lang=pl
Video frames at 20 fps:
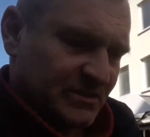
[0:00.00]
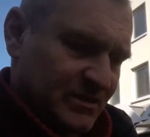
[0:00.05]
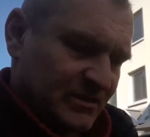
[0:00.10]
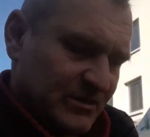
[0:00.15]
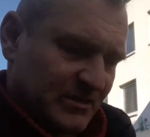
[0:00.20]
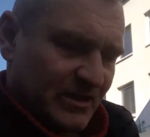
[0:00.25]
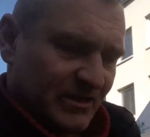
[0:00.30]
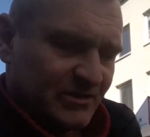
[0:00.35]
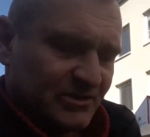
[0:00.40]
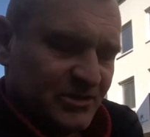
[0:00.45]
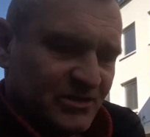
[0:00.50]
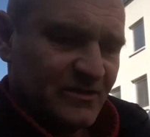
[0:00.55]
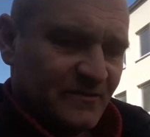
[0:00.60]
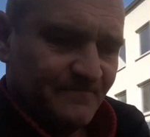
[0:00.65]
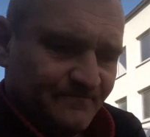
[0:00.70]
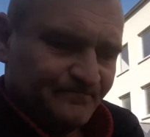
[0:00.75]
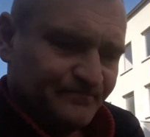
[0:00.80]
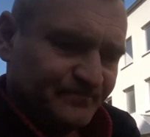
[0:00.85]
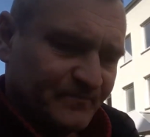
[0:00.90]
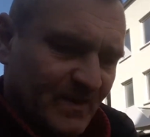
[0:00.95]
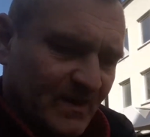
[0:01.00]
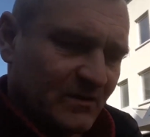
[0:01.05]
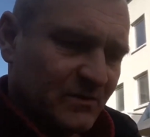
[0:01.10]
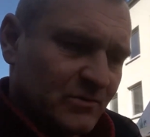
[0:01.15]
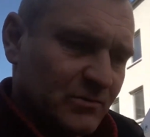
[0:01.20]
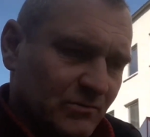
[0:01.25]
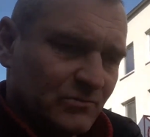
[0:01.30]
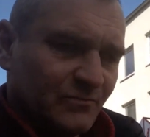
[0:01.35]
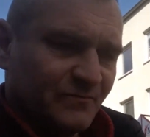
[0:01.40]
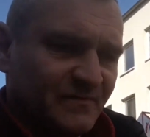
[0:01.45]
Także
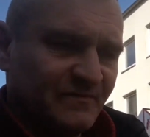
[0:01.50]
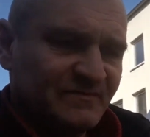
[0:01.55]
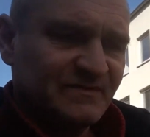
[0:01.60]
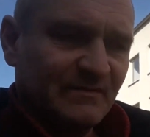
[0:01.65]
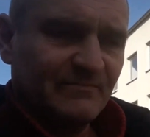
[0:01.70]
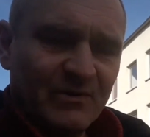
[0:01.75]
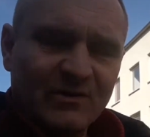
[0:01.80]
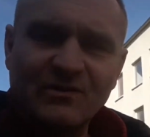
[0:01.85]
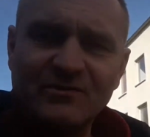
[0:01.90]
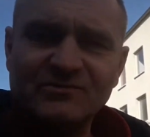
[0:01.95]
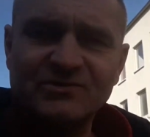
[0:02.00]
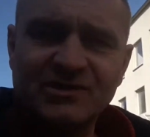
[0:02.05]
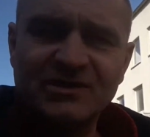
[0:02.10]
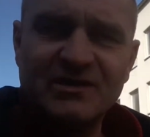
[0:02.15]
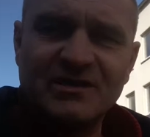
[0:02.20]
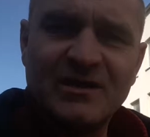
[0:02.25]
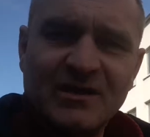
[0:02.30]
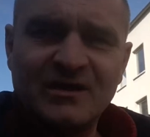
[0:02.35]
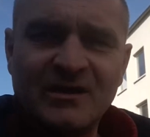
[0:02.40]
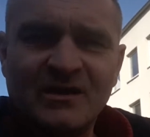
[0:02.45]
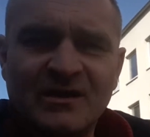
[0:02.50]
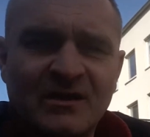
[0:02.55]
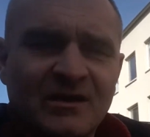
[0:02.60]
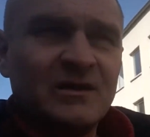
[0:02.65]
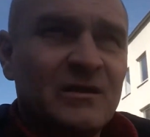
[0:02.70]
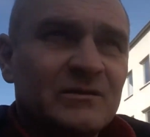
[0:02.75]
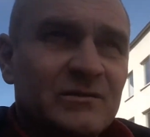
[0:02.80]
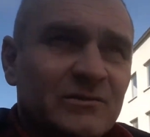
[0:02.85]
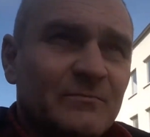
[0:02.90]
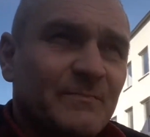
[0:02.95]
gruntówki w samochodzie
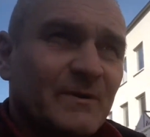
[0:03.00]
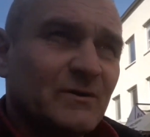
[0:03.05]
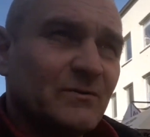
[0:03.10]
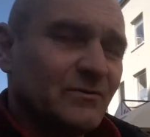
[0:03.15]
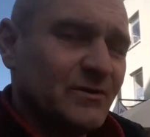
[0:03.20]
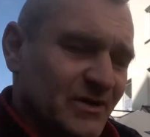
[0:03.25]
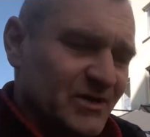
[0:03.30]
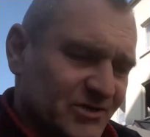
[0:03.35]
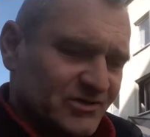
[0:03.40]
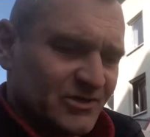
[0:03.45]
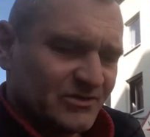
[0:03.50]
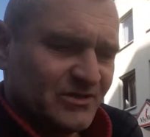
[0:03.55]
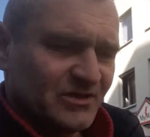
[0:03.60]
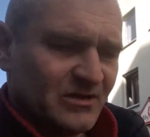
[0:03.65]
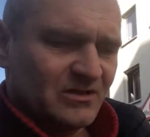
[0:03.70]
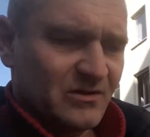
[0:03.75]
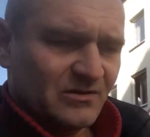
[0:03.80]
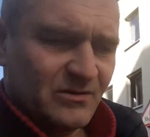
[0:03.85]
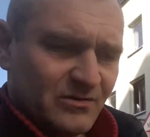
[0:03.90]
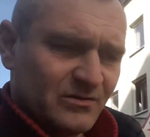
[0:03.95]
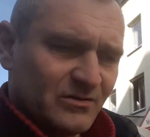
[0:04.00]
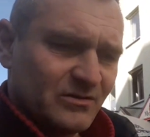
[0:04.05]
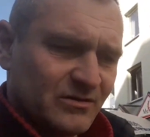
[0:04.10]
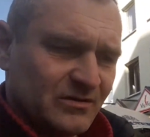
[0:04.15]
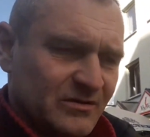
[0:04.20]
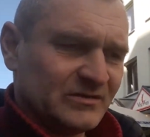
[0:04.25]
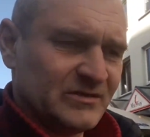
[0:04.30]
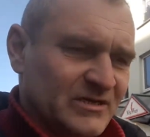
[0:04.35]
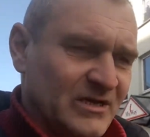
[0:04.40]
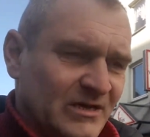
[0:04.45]
dopakuję jeszcze tylko
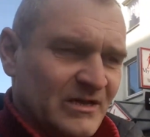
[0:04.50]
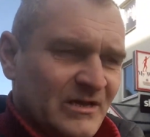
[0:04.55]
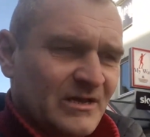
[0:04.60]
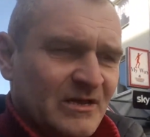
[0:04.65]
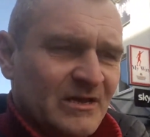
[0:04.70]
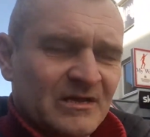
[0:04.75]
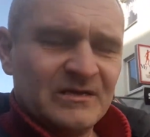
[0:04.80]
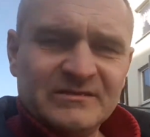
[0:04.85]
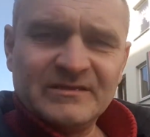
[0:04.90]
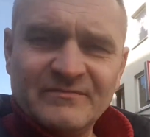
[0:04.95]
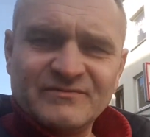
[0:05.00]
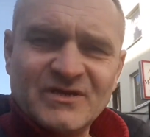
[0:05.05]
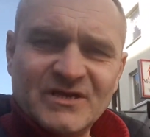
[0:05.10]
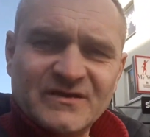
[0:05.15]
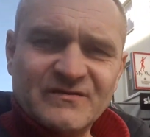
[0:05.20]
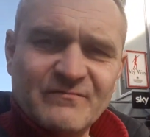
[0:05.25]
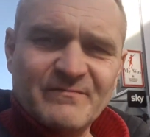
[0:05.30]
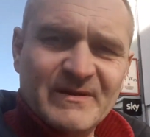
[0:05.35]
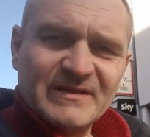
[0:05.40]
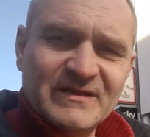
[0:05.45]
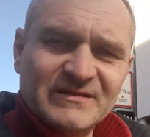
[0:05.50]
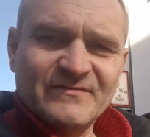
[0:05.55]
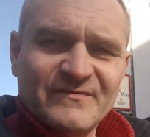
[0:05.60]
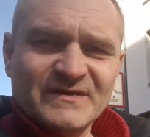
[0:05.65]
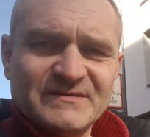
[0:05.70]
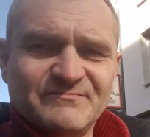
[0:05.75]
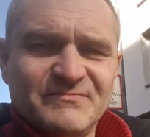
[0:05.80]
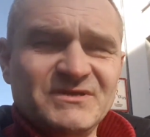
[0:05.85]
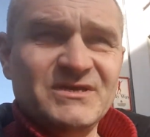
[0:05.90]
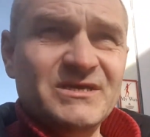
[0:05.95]
na wszelki wypadek dwa
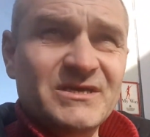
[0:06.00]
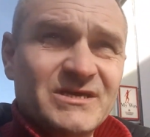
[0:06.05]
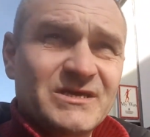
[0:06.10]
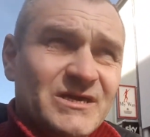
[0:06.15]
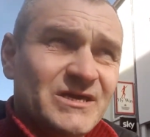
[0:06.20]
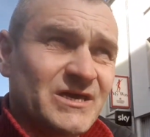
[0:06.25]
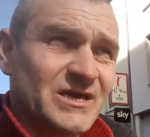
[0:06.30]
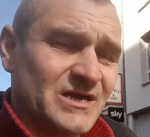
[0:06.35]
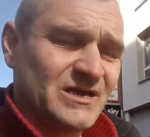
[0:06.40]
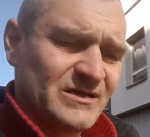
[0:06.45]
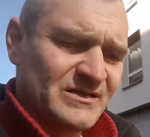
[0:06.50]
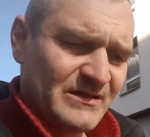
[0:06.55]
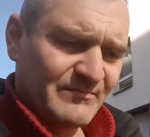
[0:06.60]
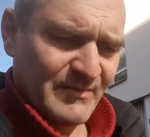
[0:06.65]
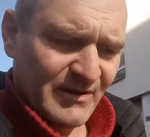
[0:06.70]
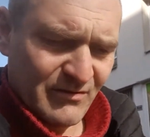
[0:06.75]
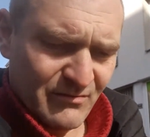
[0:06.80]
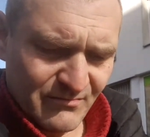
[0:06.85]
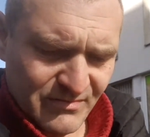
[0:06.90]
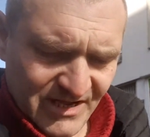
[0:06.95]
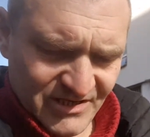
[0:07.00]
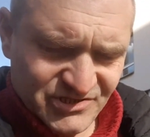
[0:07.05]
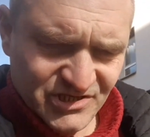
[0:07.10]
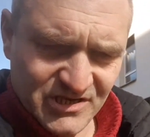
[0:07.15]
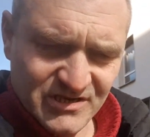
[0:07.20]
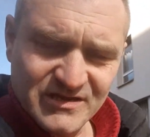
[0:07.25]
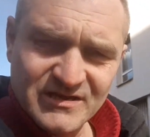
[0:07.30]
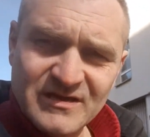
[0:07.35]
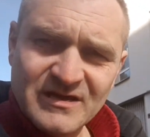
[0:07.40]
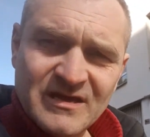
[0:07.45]
spinningi na małą
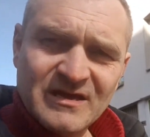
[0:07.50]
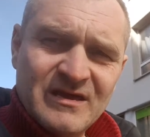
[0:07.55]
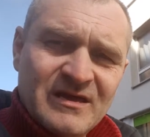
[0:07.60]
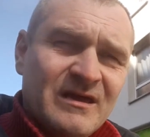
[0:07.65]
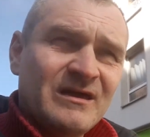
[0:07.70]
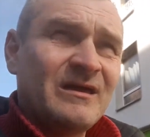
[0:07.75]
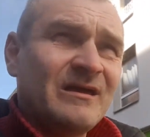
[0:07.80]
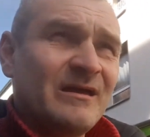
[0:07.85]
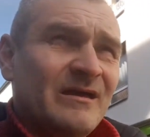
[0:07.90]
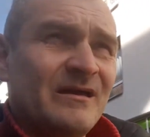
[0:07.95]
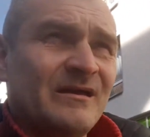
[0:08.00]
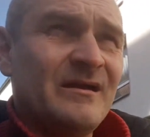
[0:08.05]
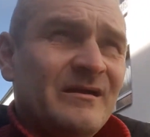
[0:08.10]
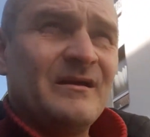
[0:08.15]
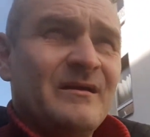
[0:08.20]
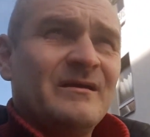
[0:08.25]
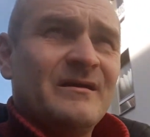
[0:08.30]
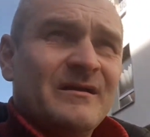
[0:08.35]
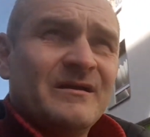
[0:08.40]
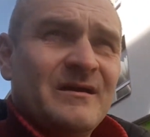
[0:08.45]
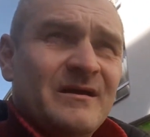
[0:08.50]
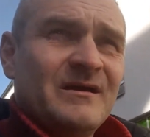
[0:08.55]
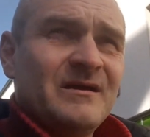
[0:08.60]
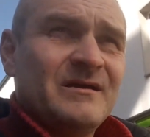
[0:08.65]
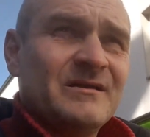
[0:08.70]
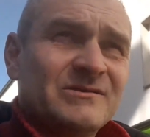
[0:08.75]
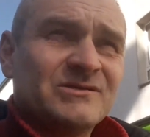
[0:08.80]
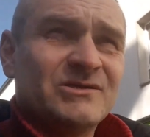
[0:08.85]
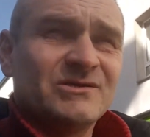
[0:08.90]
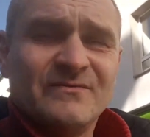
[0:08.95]
blaszkę
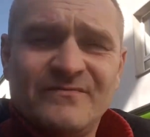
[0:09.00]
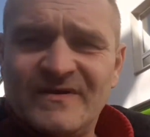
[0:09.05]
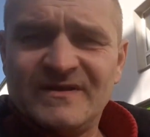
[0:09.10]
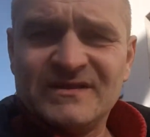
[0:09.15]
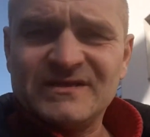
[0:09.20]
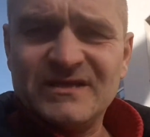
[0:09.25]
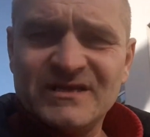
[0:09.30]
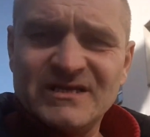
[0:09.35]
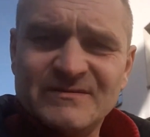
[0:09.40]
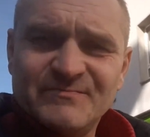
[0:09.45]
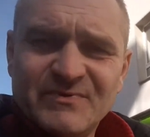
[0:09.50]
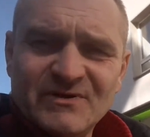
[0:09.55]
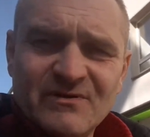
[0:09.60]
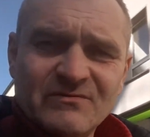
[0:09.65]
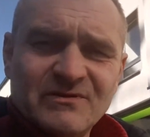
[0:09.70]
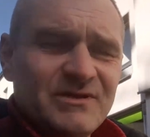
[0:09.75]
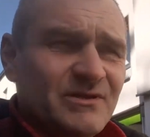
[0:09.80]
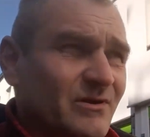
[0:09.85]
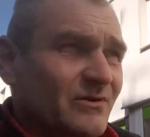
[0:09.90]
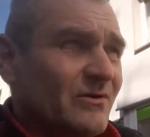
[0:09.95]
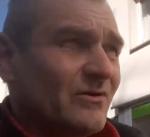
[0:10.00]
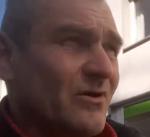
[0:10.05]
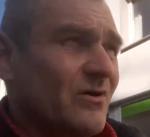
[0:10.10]
trzy wędki na spiruliną